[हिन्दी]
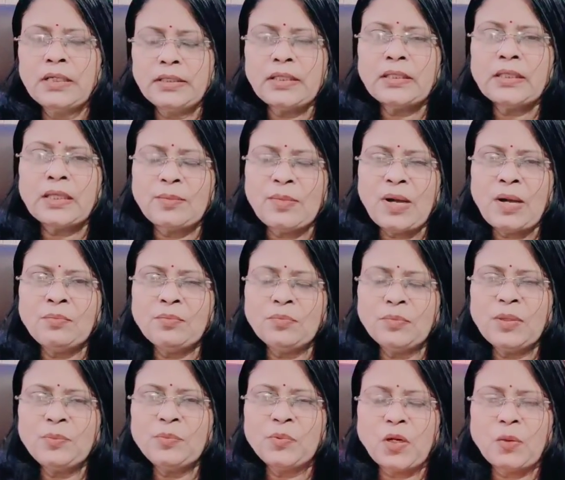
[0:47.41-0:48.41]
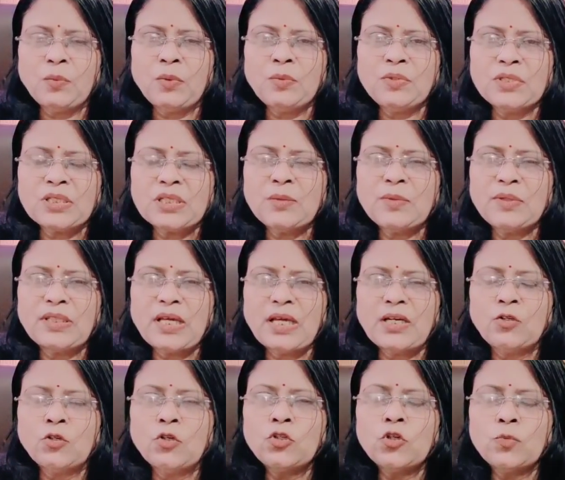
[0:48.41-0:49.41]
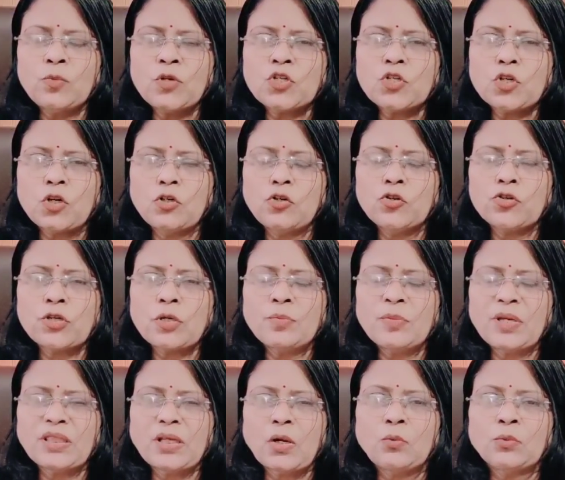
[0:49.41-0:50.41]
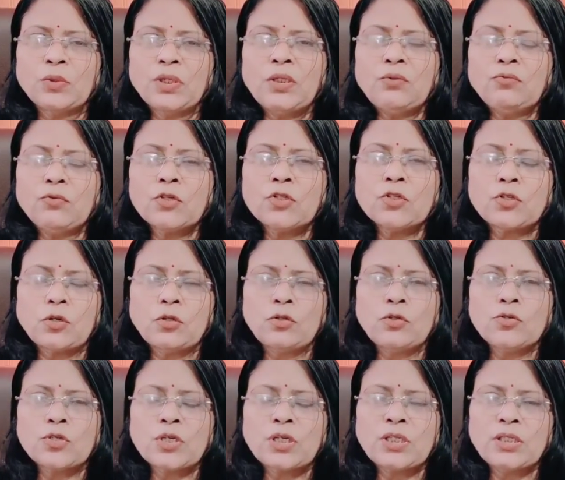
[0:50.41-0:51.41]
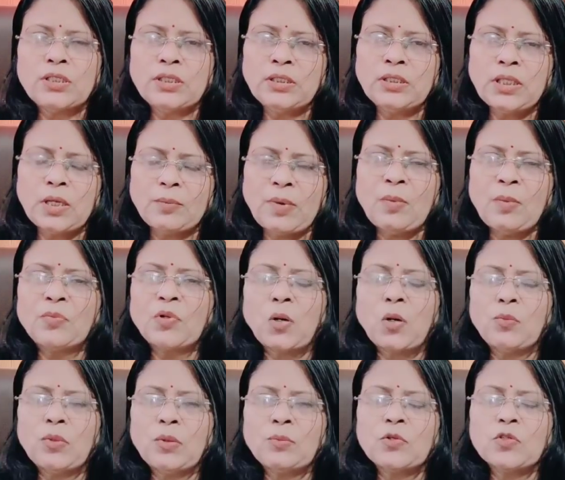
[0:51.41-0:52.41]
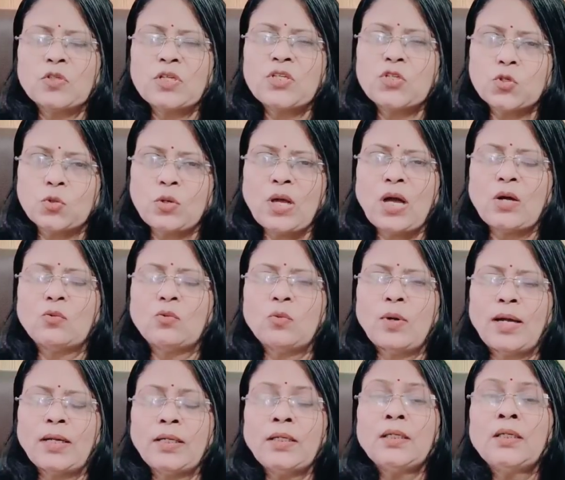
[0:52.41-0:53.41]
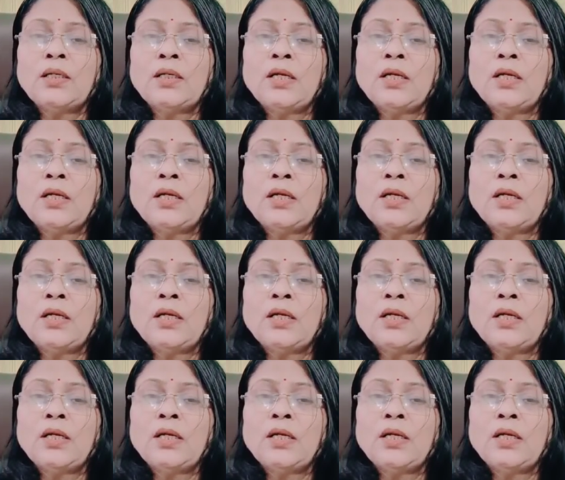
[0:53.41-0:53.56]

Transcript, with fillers: ये तमाम मैं प्रॉब्लम इसलिए बता रही हूँ कि जो मैं सोल्यूशन बताऊंगी वो सोल्यूशन इन तमाम प्रॉब्लमों से जुड़ा हुआ है